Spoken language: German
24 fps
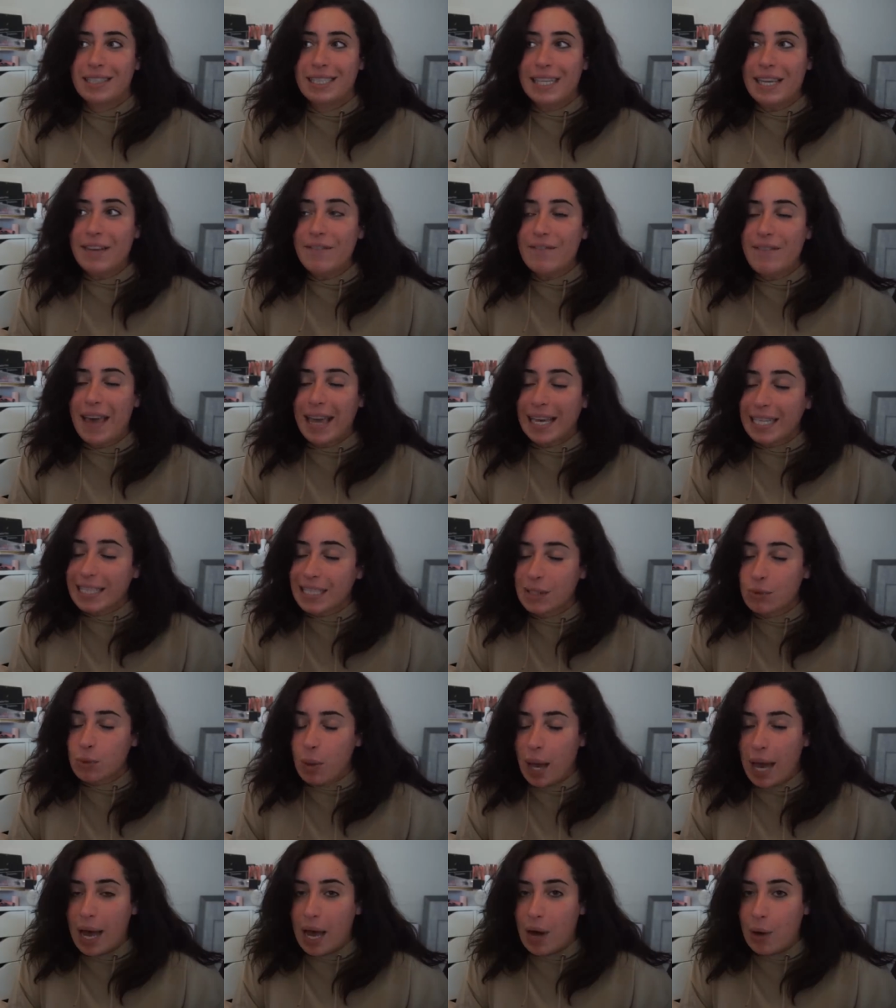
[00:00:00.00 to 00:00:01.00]
Die
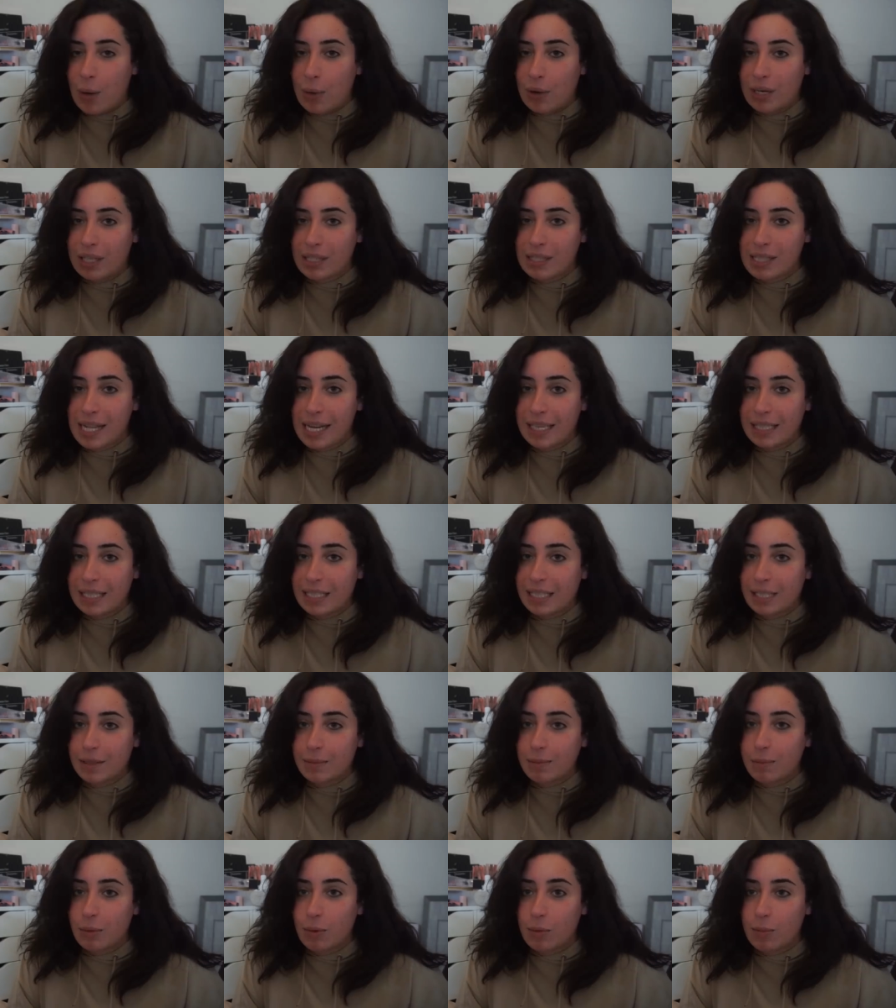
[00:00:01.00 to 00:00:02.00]
wegzuhauen ist halt nicht
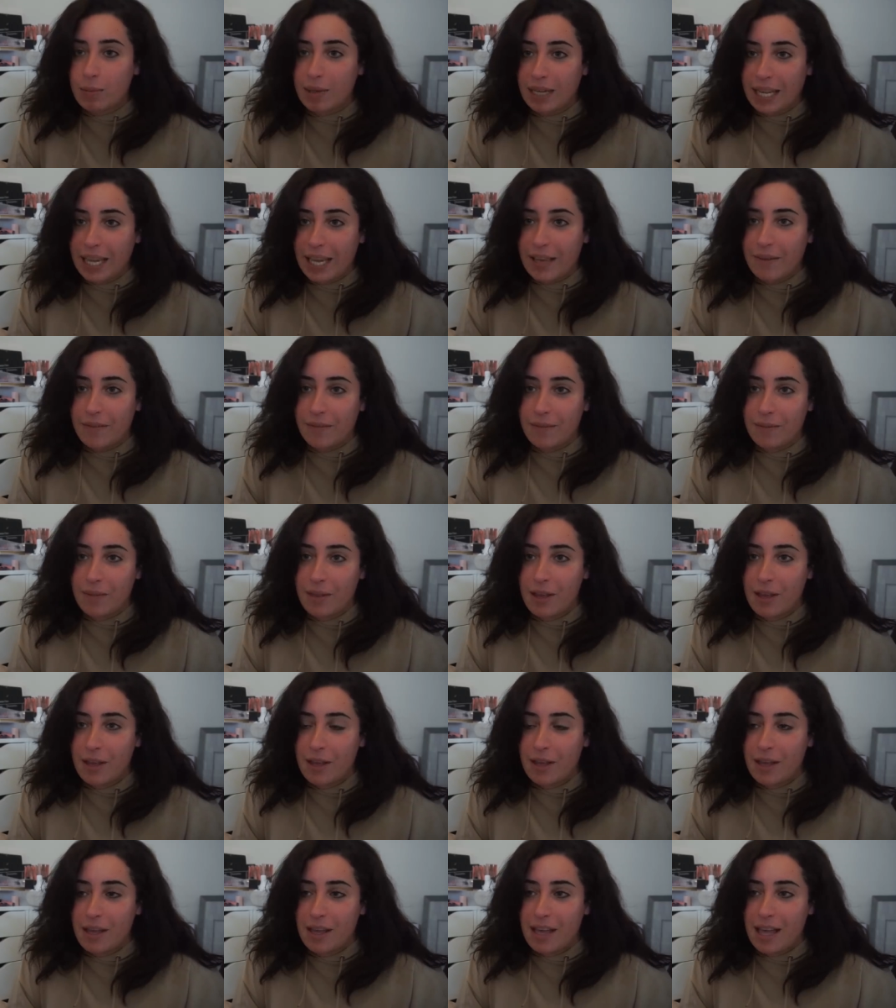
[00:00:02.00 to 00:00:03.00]
das Problem.
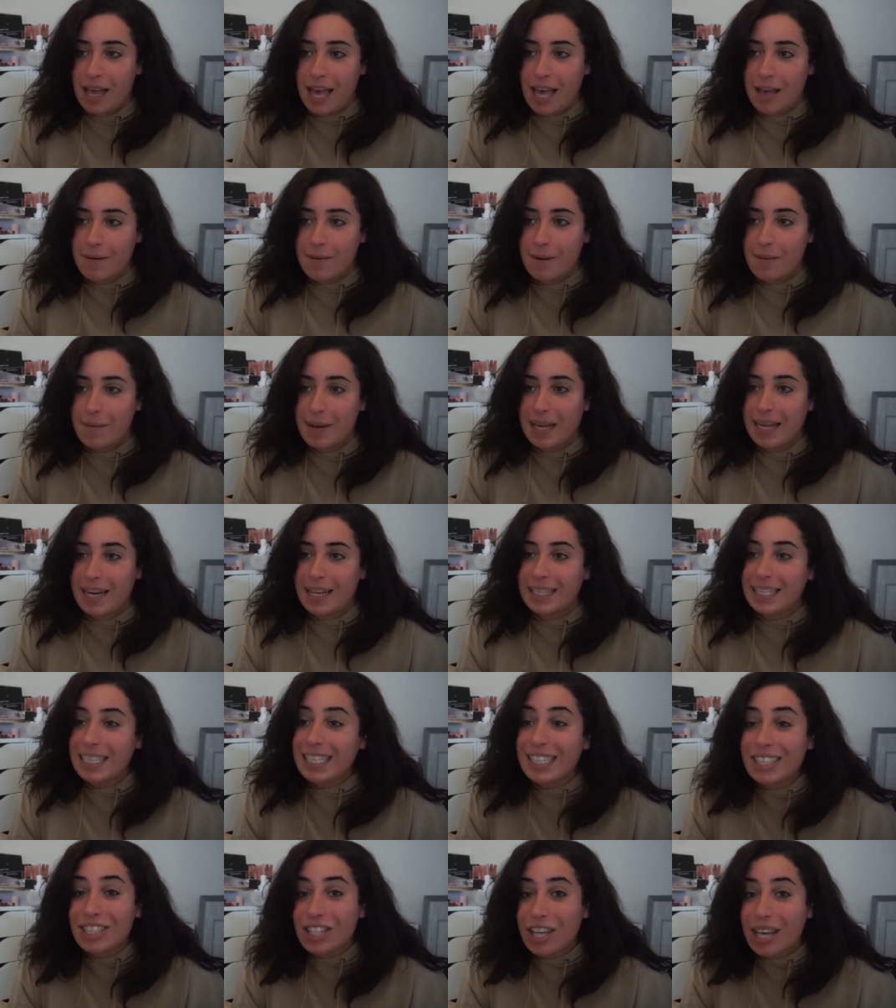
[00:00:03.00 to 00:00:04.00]
Aber bei einer
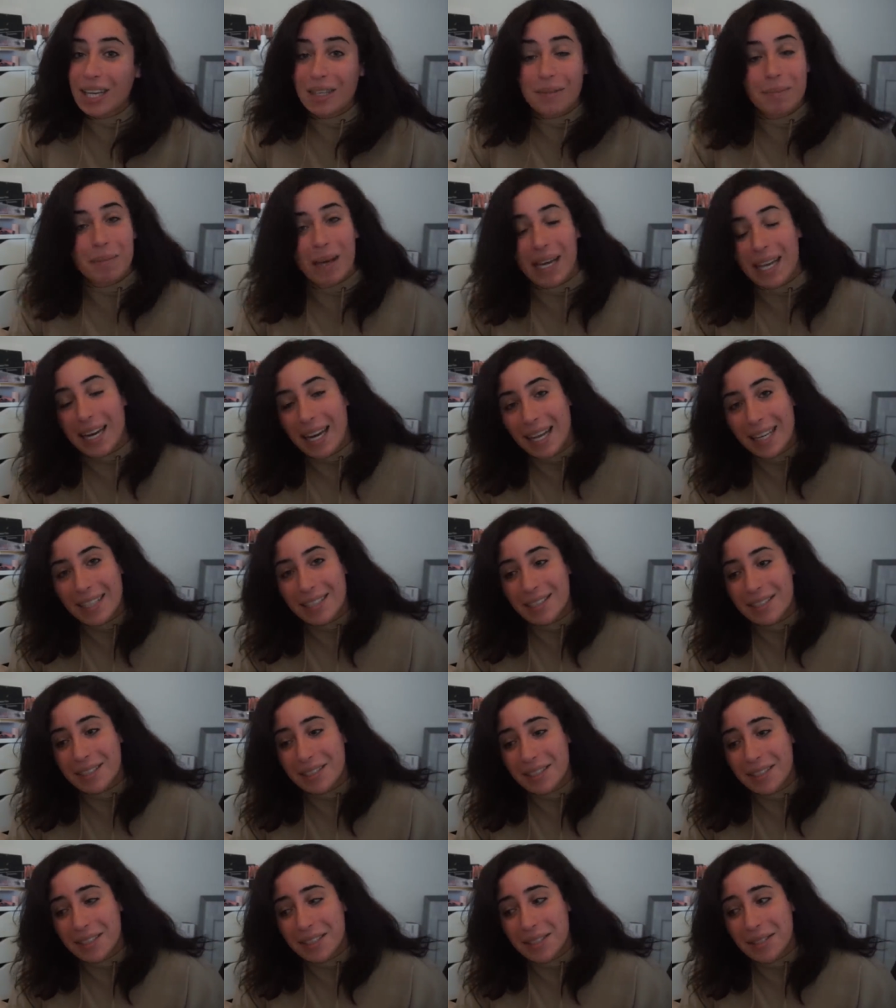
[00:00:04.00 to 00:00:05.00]

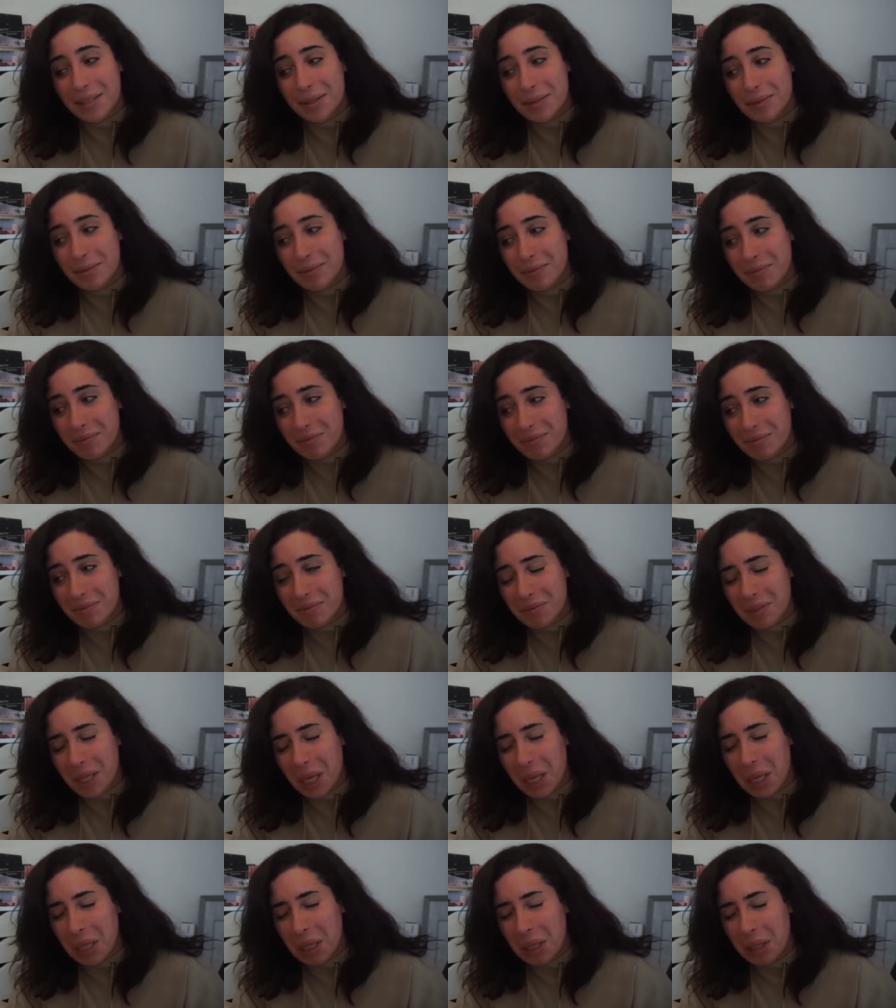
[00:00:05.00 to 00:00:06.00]
Lidschattenpalette,
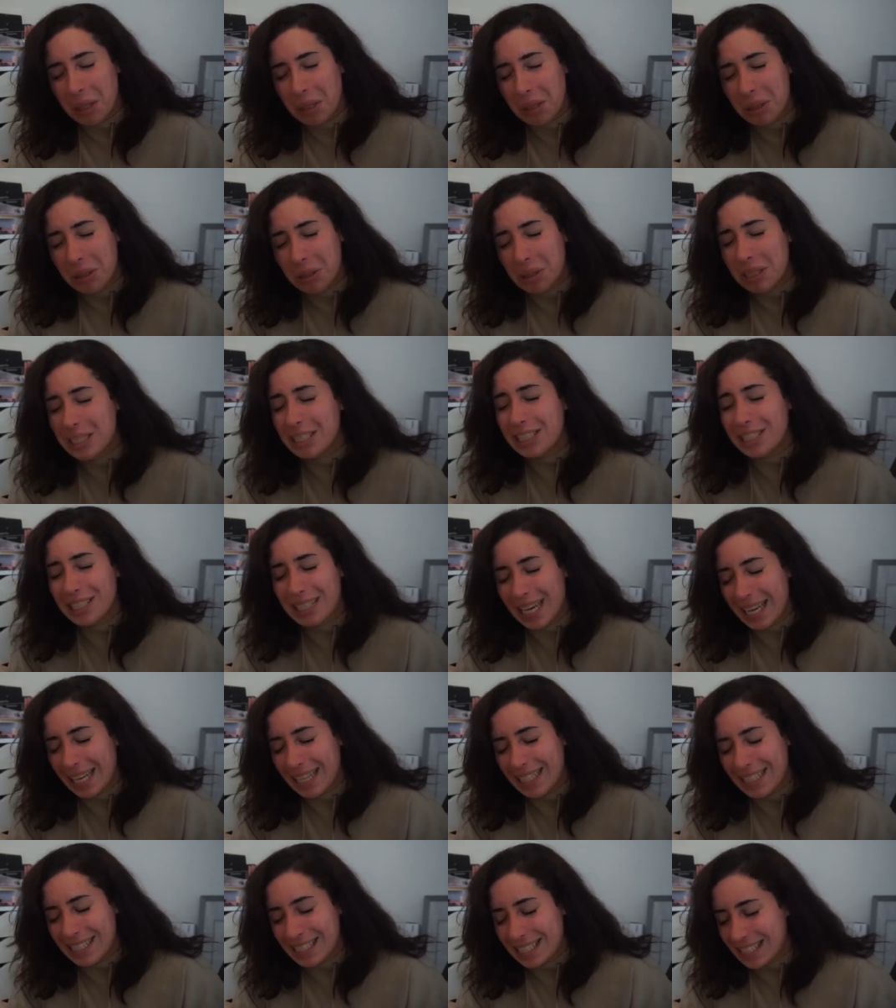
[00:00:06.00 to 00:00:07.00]
oh,
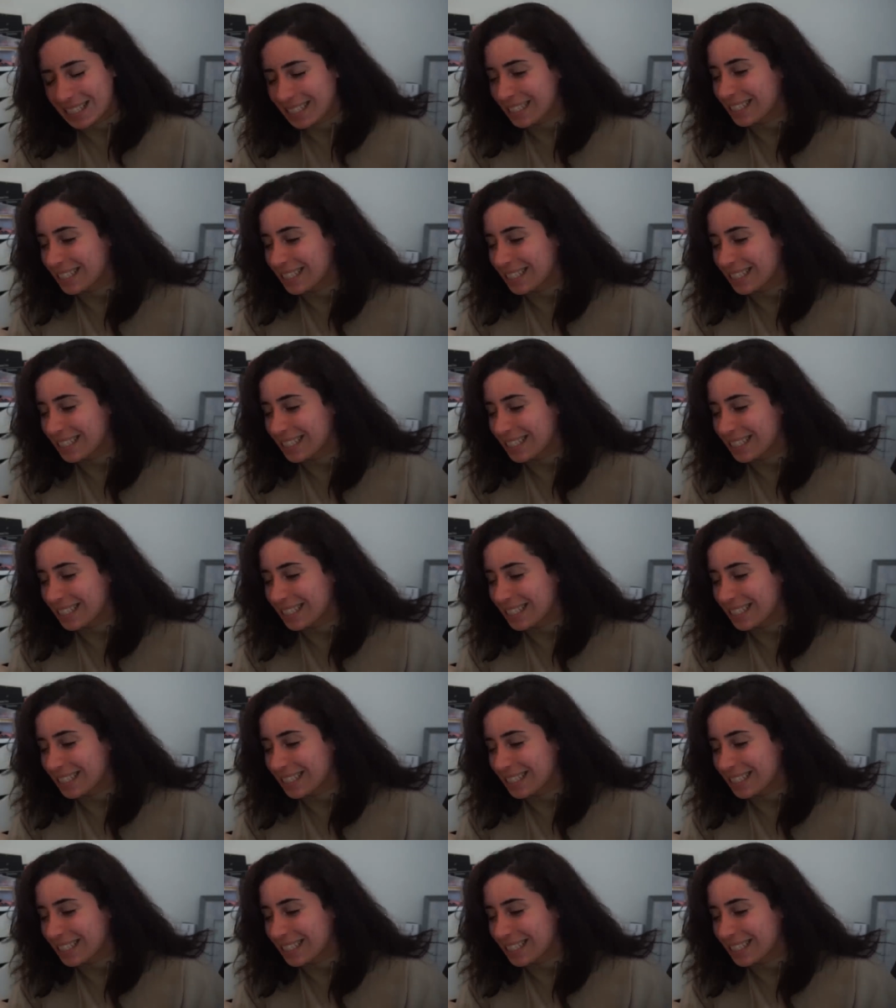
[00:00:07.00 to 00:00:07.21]
scheiße.